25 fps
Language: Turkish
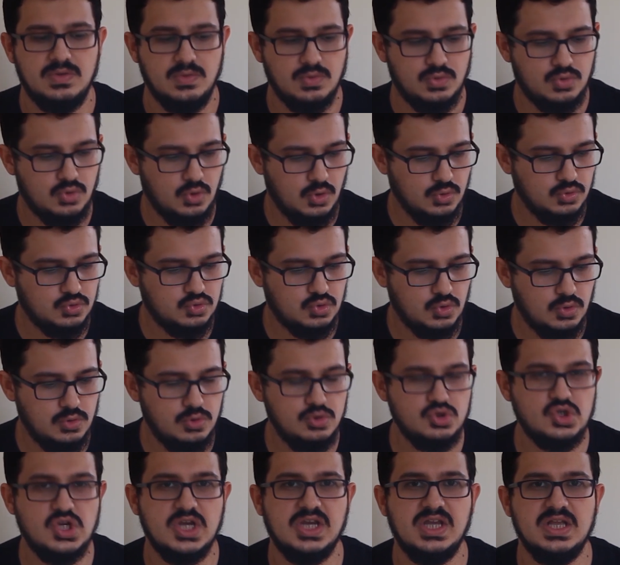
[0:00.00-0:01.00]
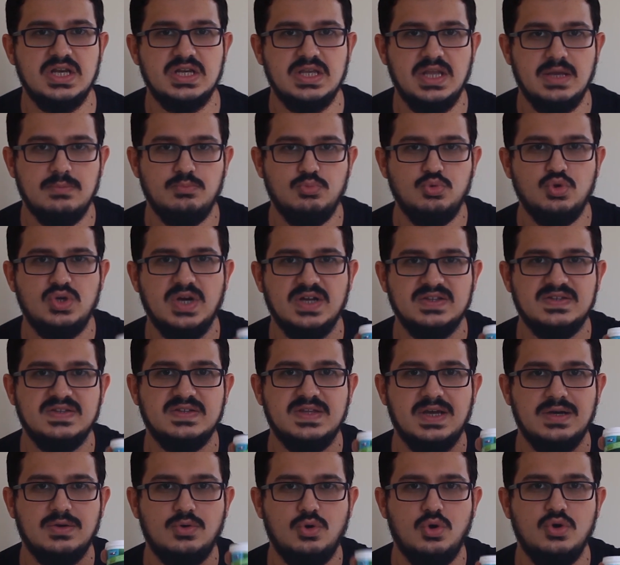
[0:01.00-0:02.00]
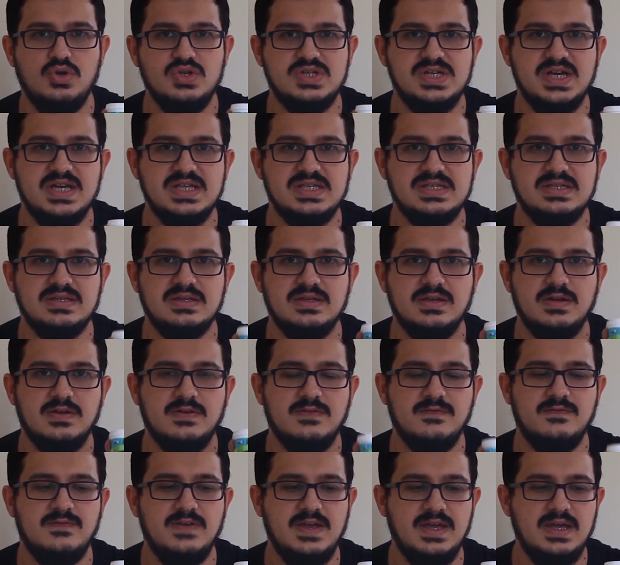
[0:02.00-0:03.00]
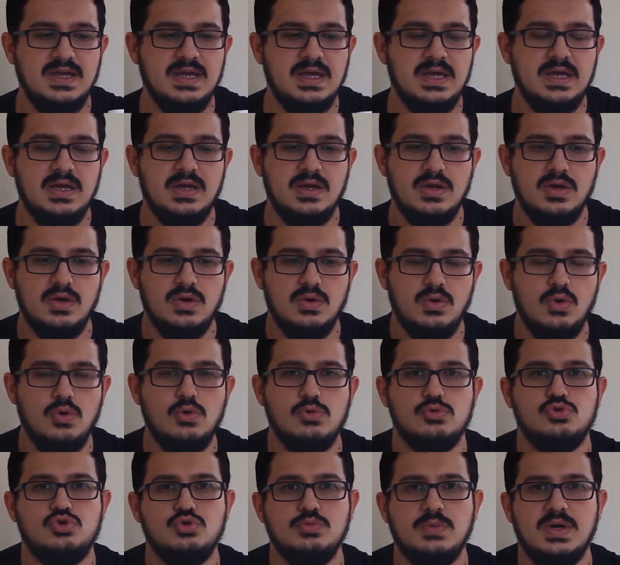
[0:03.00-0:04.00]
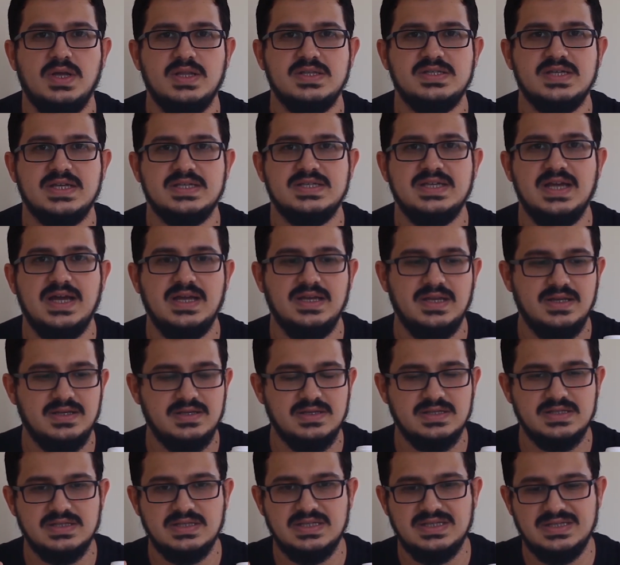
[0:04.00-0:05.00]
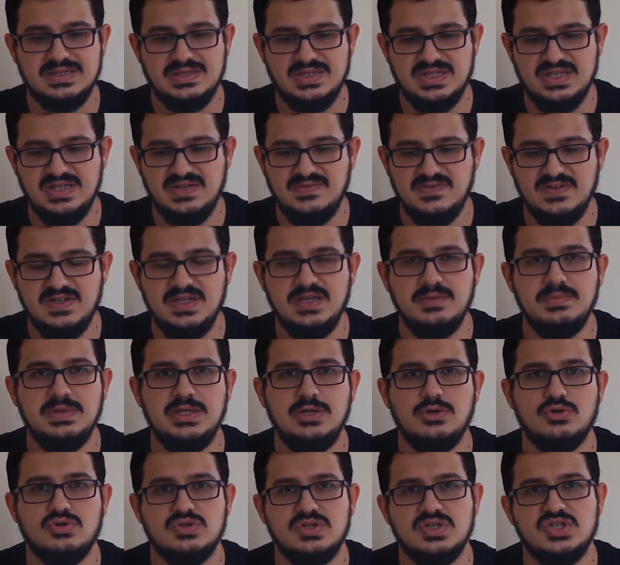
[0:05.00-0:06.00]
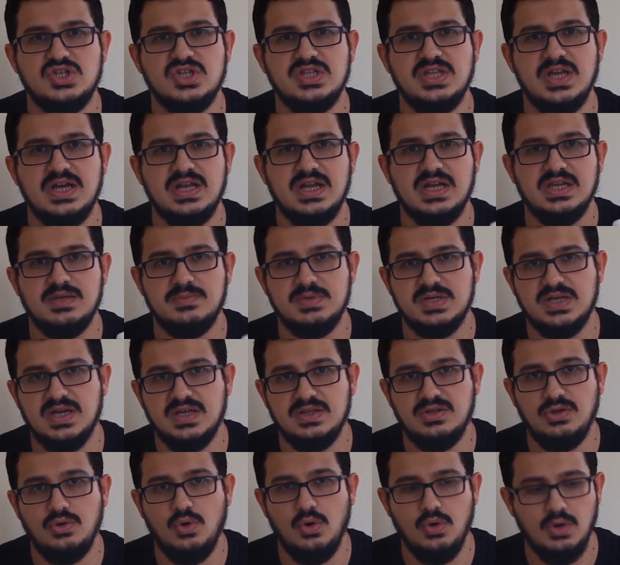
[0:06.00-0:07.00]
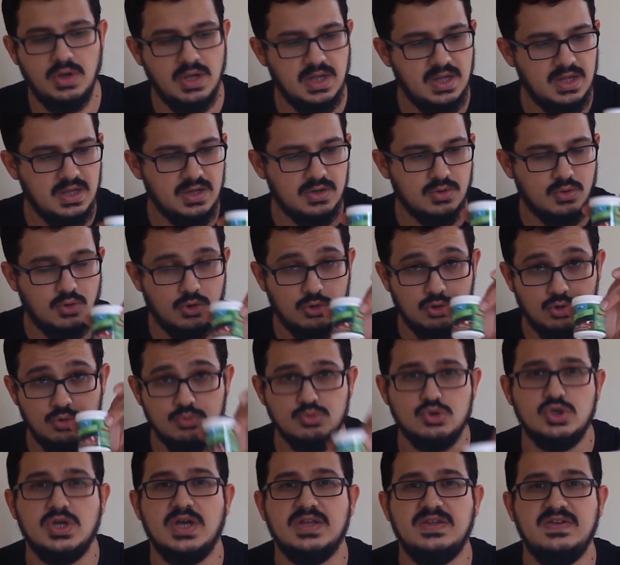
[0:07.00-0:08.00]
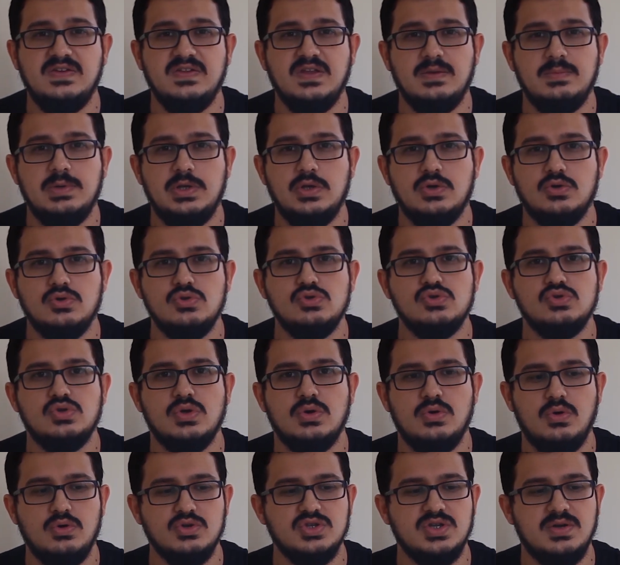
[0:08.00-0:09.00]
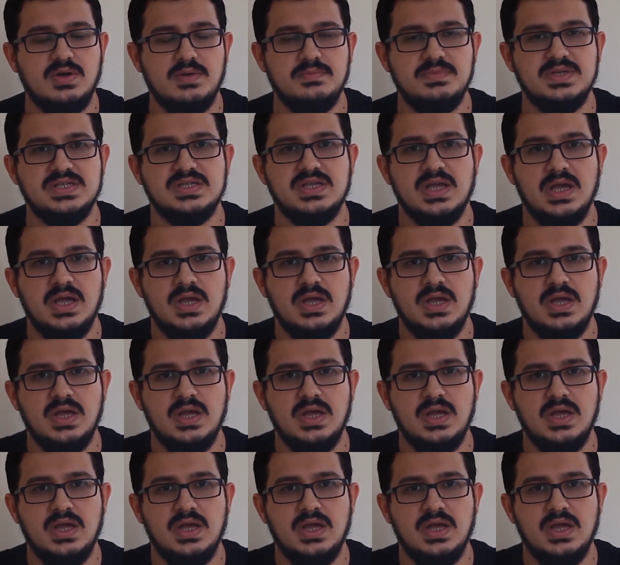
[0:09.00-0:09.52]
kontrollü şekilde bu katıdan koyacağız ve ölçümü alacağız. Yani sıvıyı biliyoruz. İçinde herhangi bir katı yok. Koyduğumuz katıyı da biliyoruz. O zaman biz